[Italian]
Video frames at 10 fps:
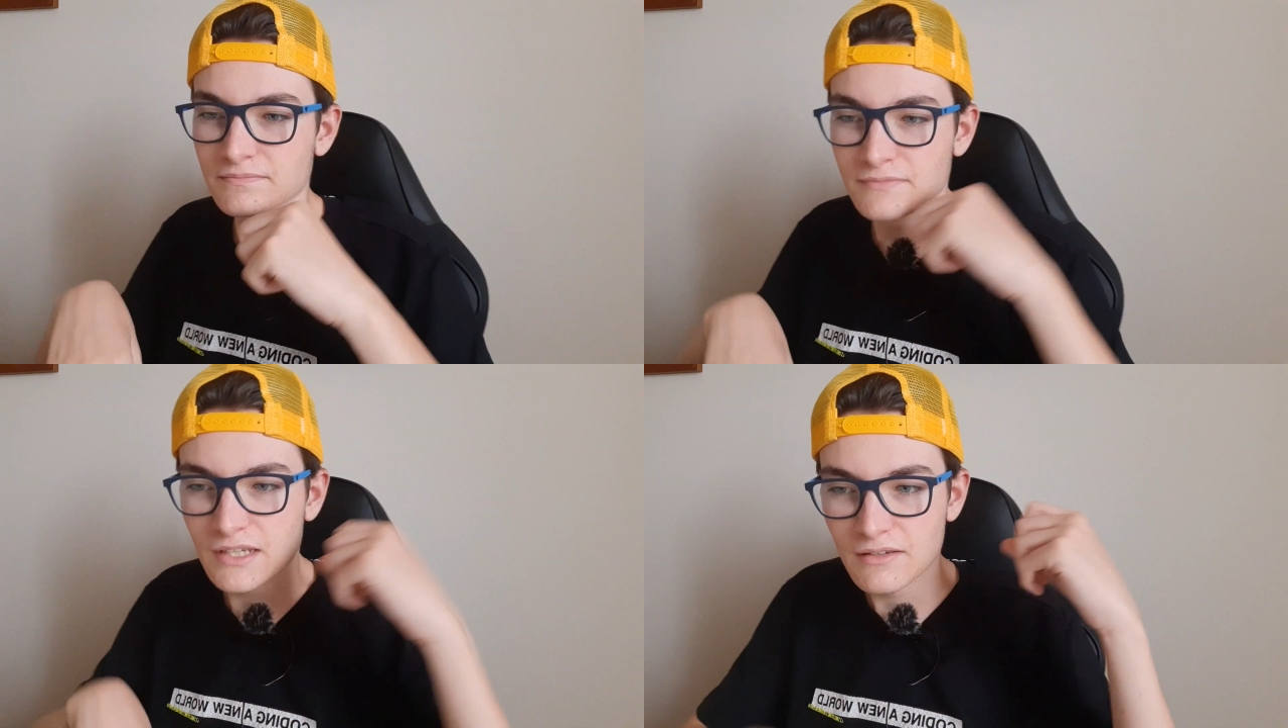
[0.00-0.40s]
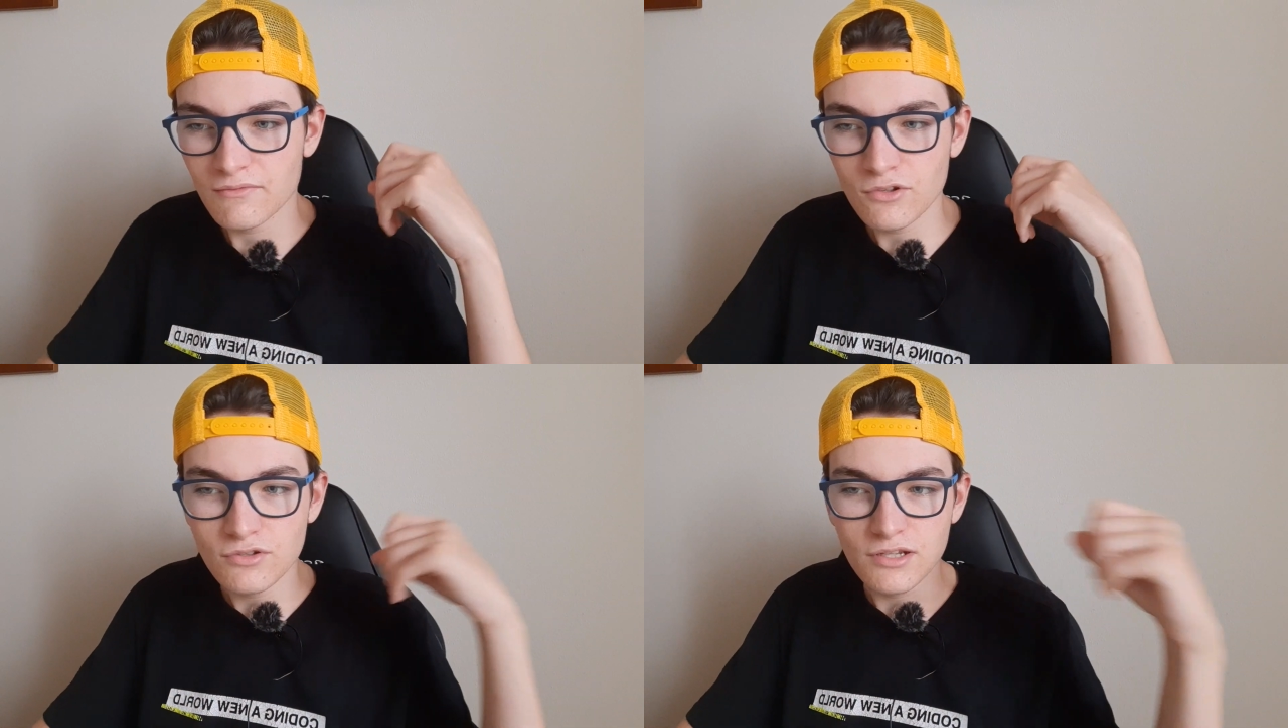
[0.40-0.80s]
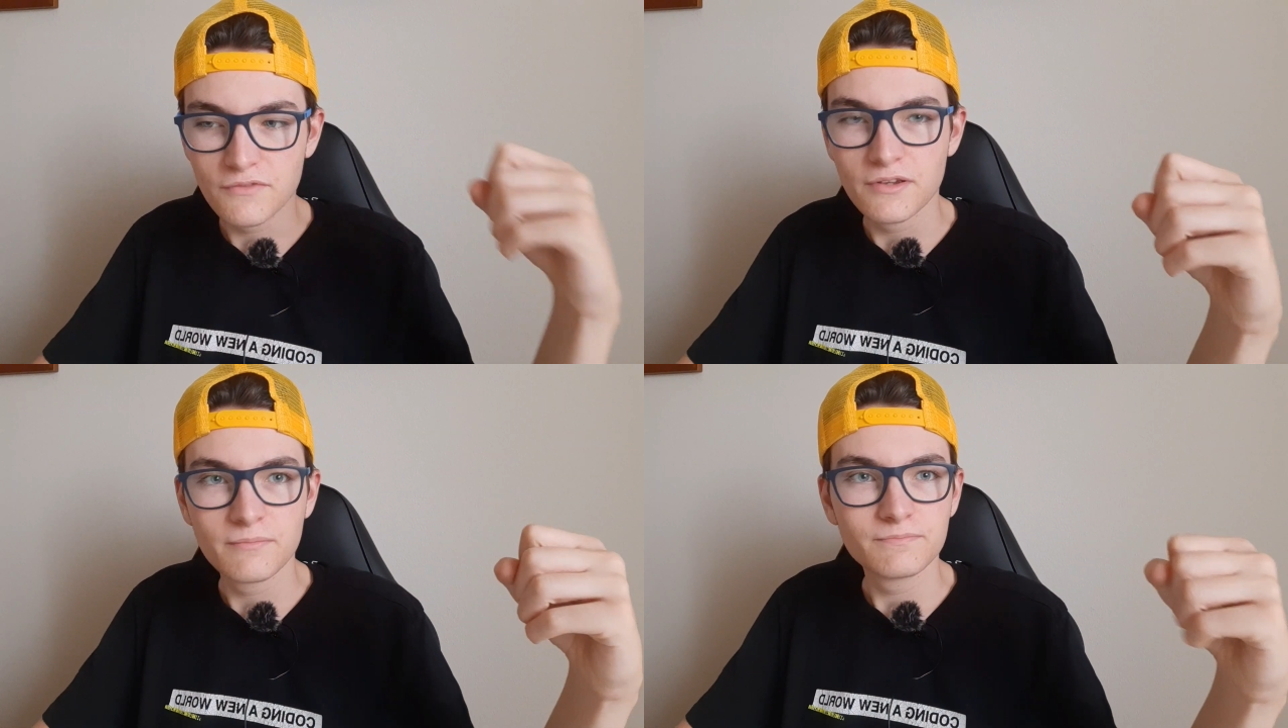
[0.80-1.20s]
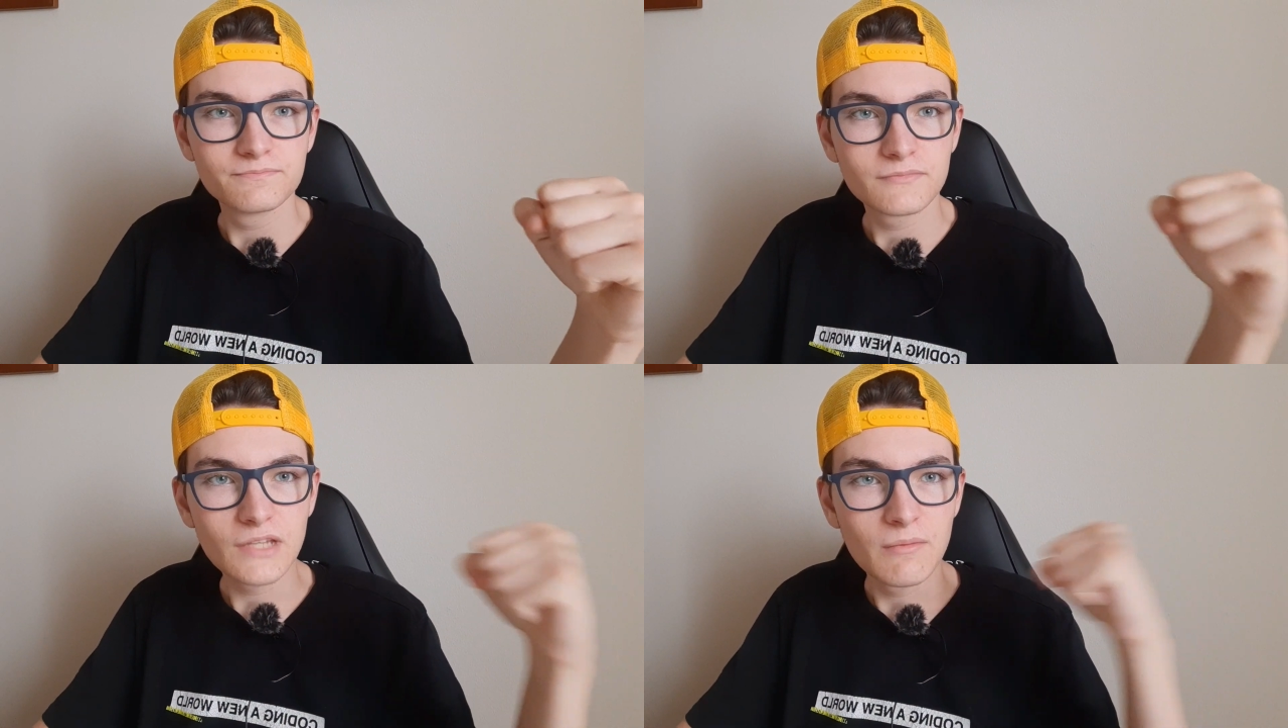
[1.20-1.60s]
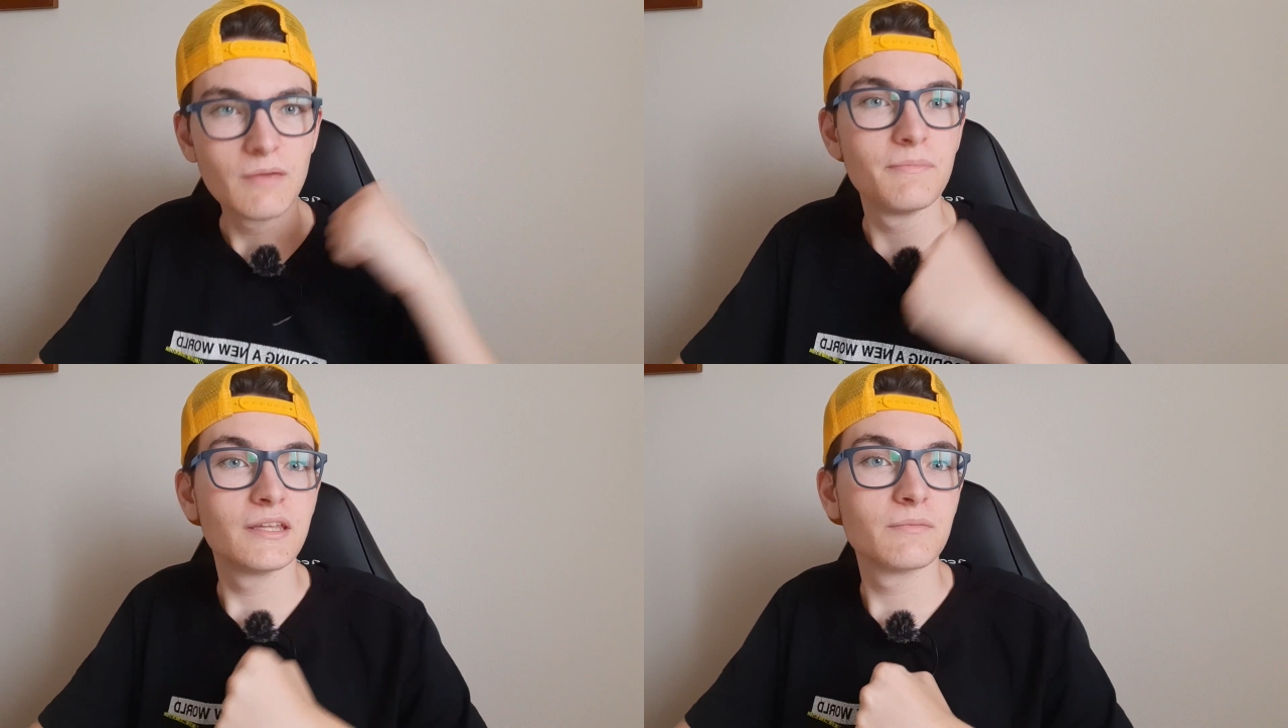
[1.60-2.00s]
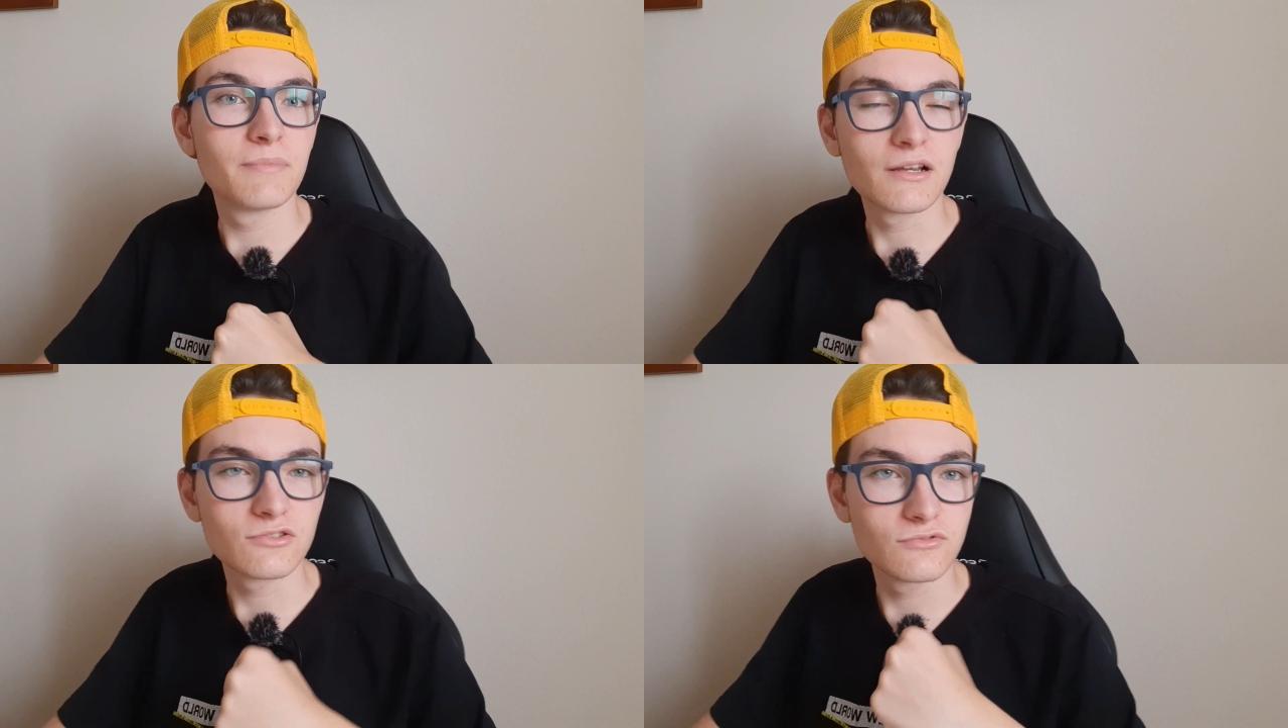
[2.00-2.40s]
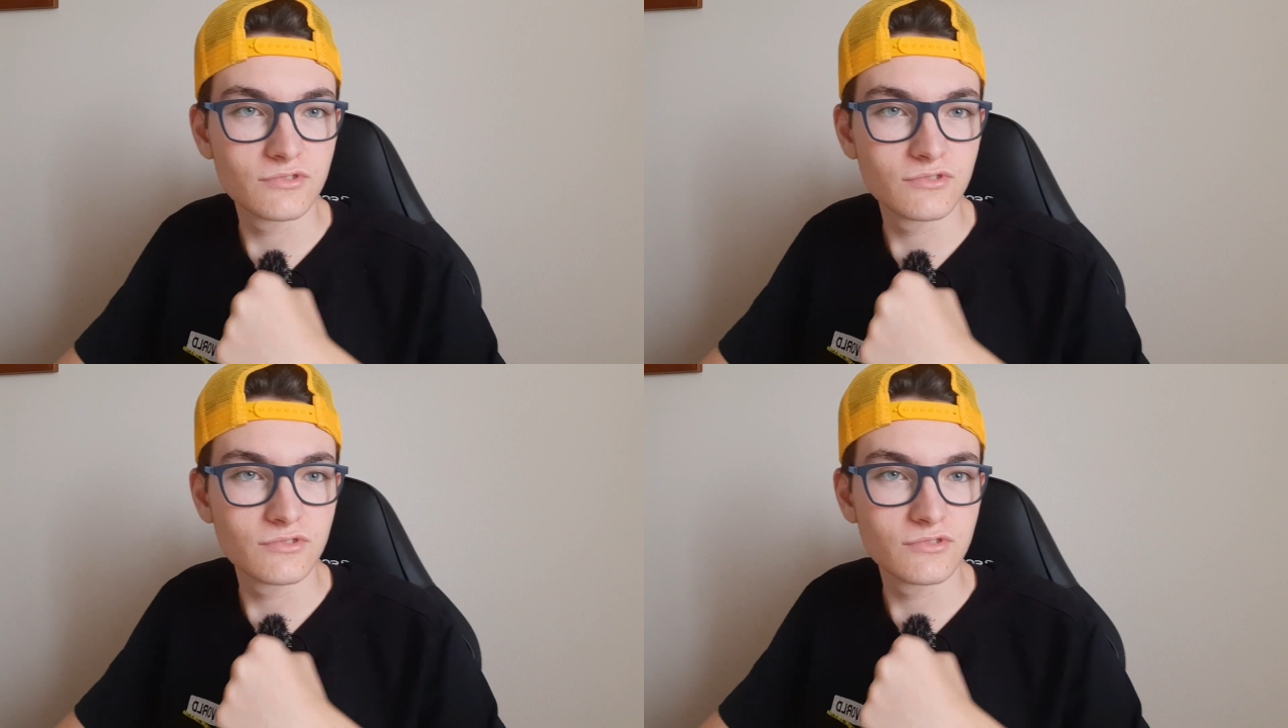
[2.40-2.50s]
E voglio dirvi, a me i pit piacciono